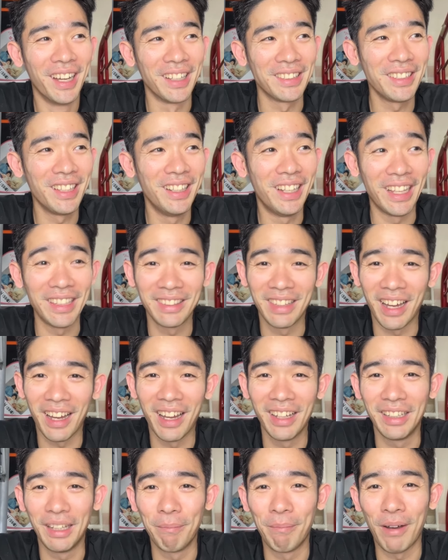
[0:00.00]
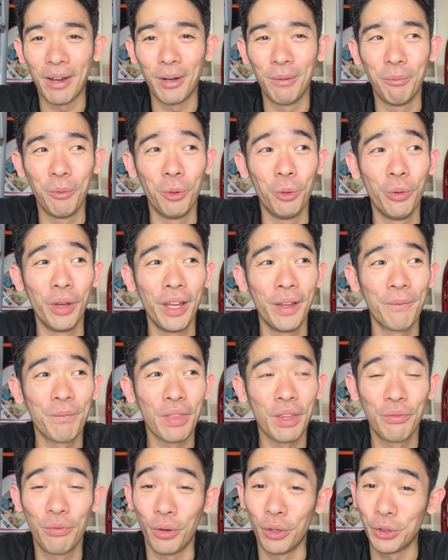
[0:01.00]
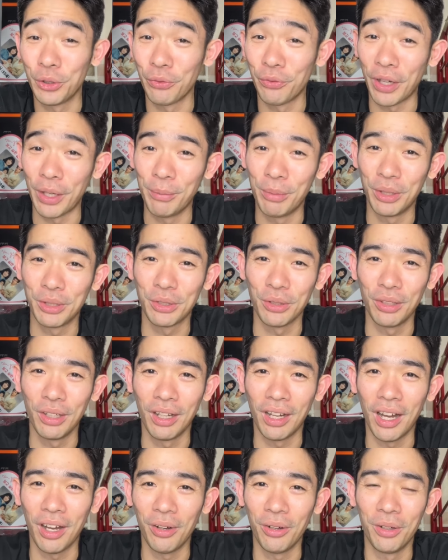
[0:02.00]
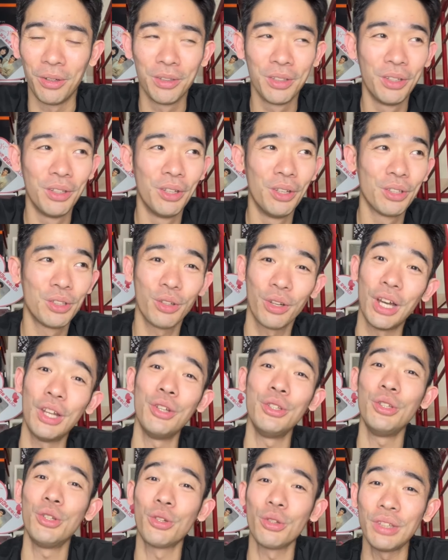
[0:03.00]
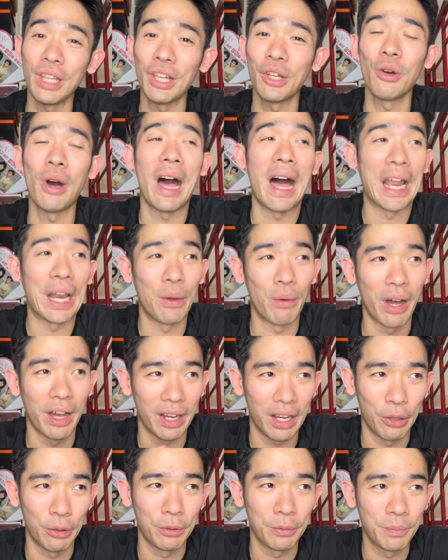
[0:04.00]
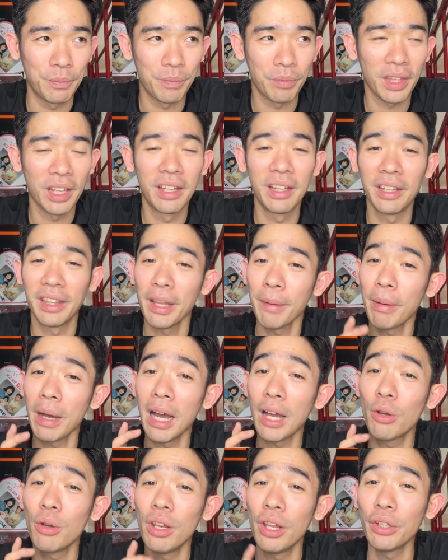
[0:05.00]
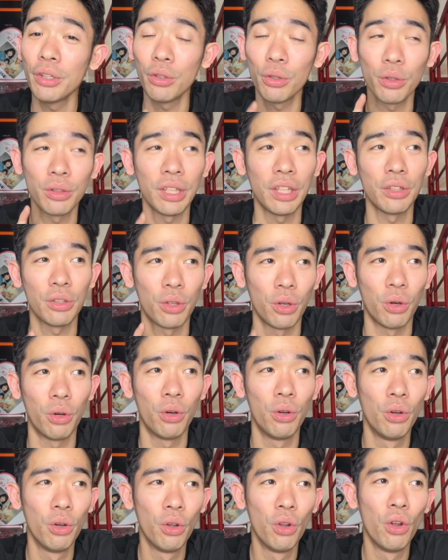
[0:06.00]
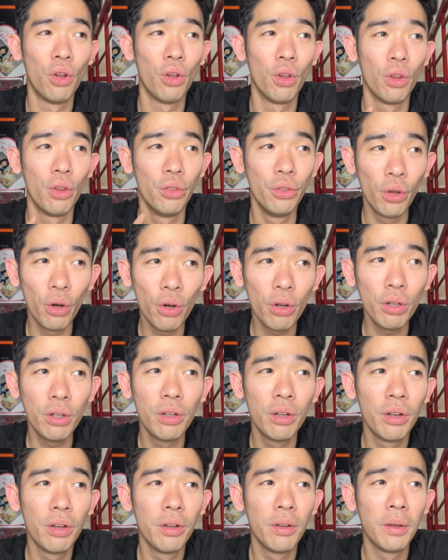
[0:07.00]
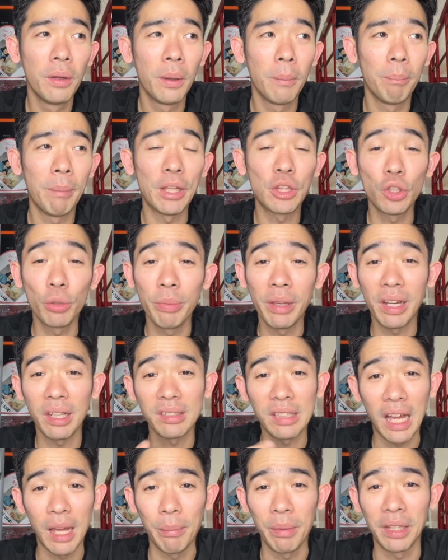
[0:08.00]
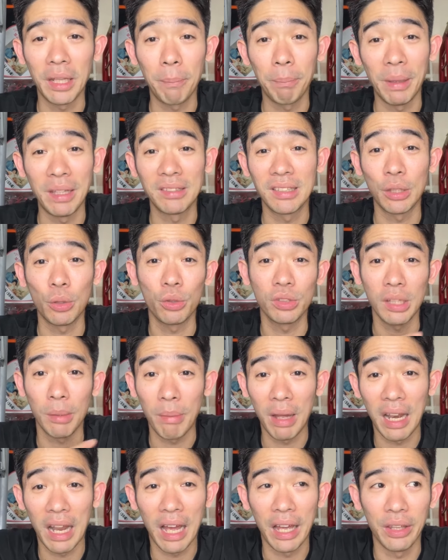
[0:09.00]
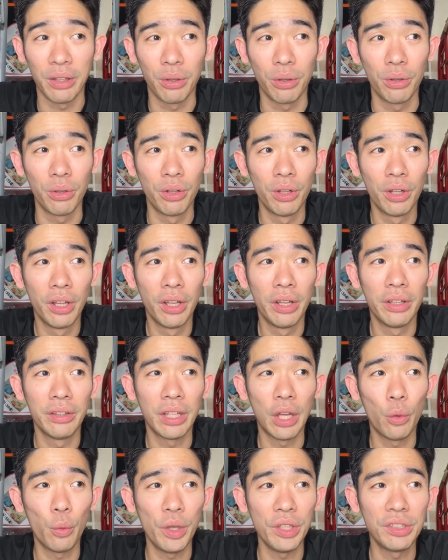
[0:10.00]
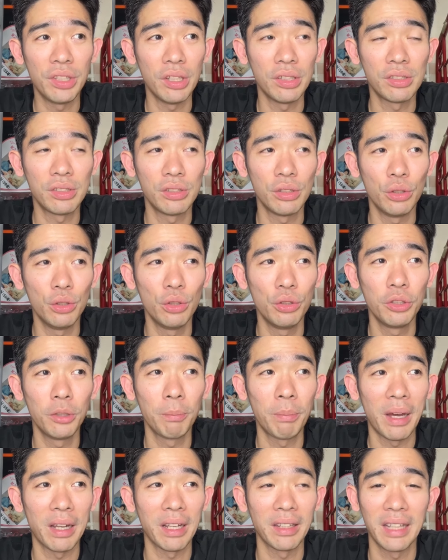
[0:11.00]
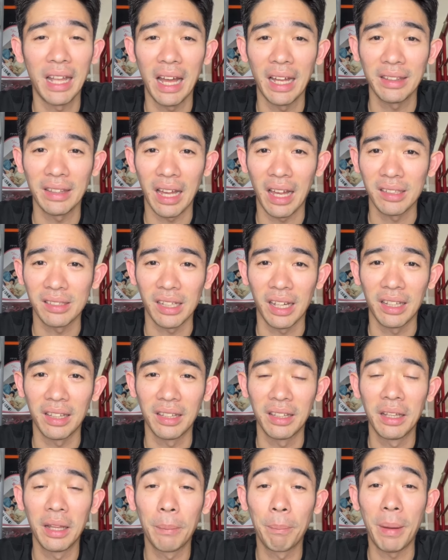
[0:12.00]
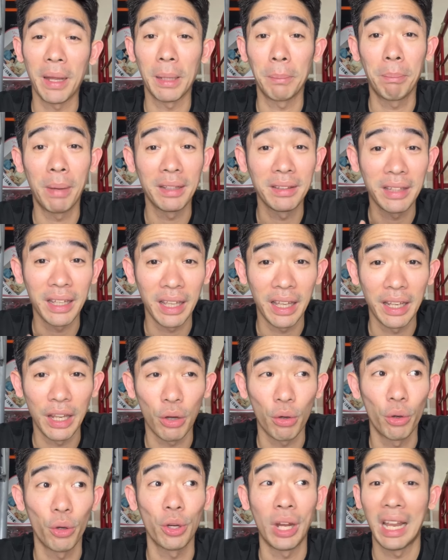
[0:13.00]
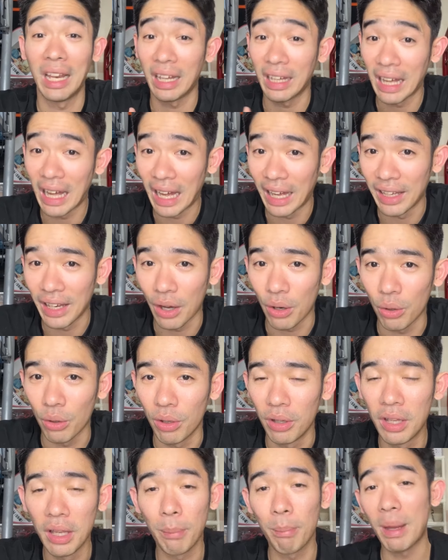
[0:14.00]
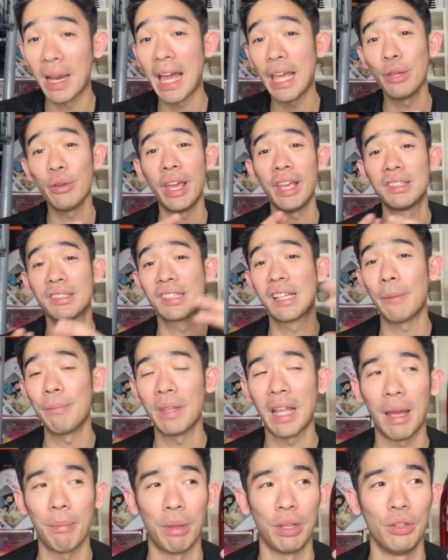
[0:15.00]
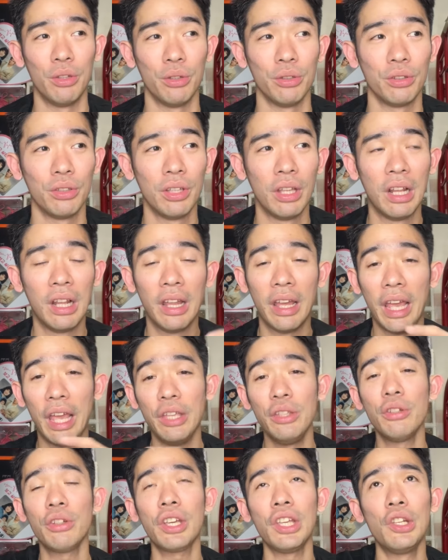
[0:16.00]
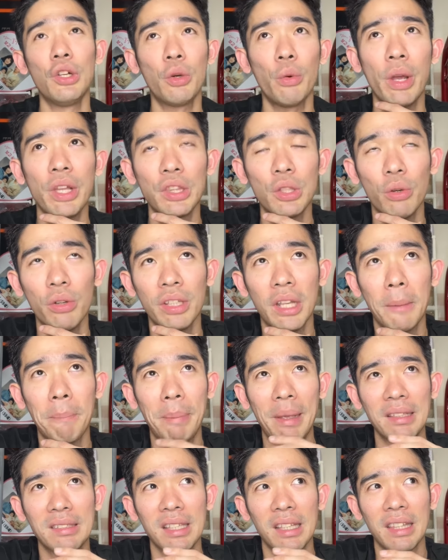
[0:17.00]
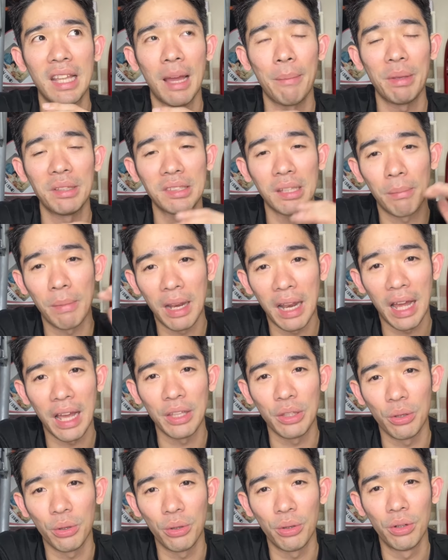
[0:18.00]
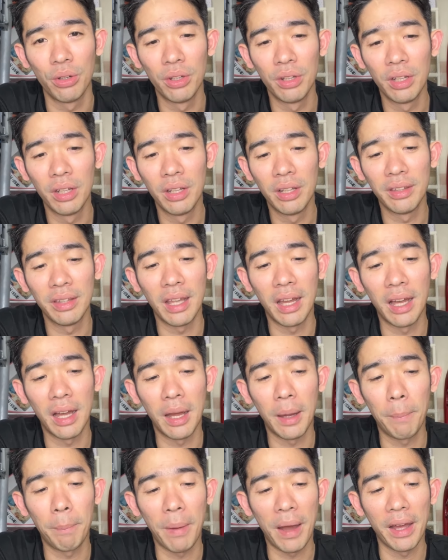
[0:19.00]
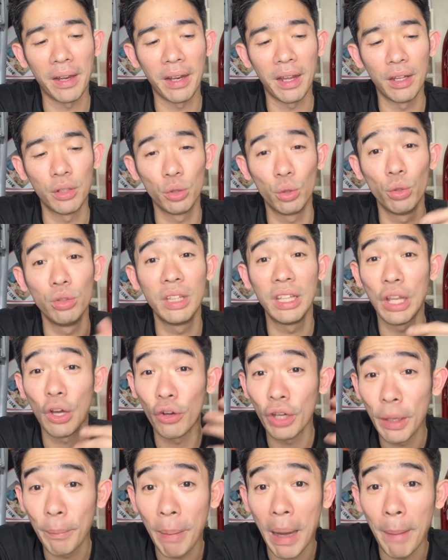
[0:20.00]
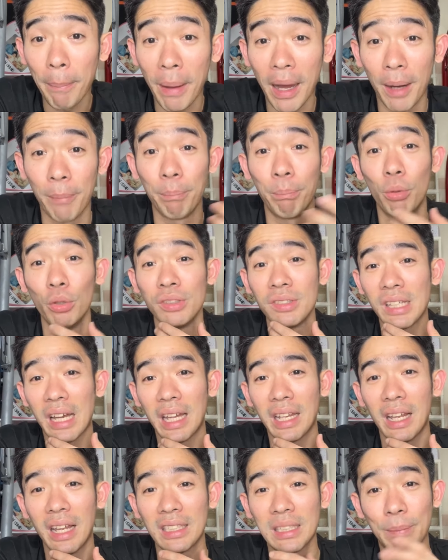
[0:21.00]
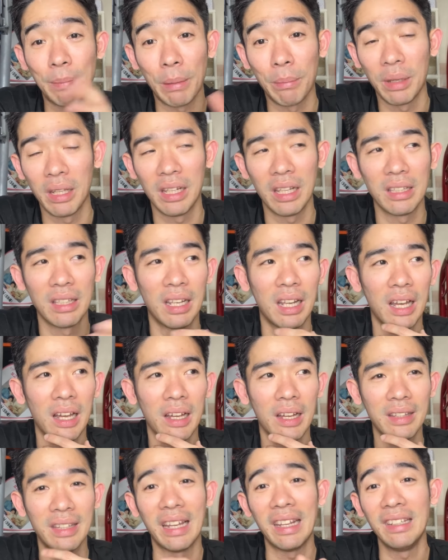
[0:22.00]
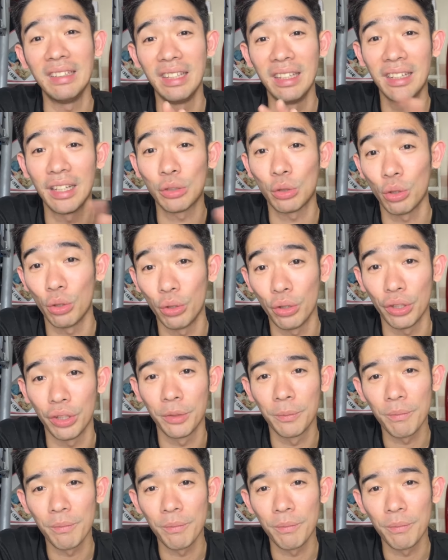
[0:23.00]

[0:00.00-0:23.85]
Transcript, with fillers: Kasi late na nga, hindi pa ako umuwi. 4 to 5 years old lang ako. So, ganun yung routine ko araw-araw. Nabago lang yung routine ko nung may tumira sa amin na pinsan ko sa malayo na which is yun yung parang naatasan para bantayan ako or alagaan ako. Malayo age gap namin nun. Eh yung kinukwento ko na pinsan namin sa malayo, na parang doon din ako ipapaampon sana sa pamilya nila na hindi natuloy.